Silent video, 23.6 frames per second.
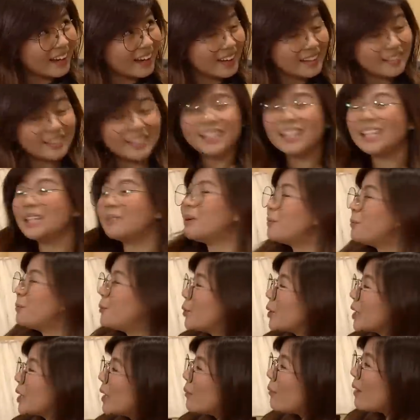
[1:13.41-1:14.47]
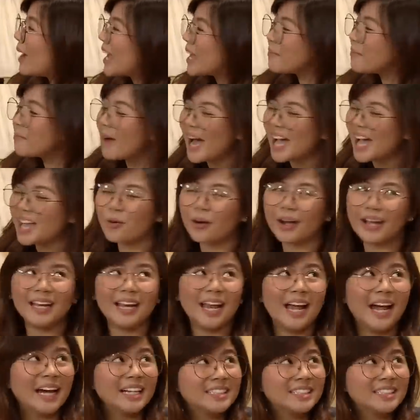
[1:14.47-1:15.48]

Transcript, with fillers: hindi lang naman puro gawaing bahay yung kailangan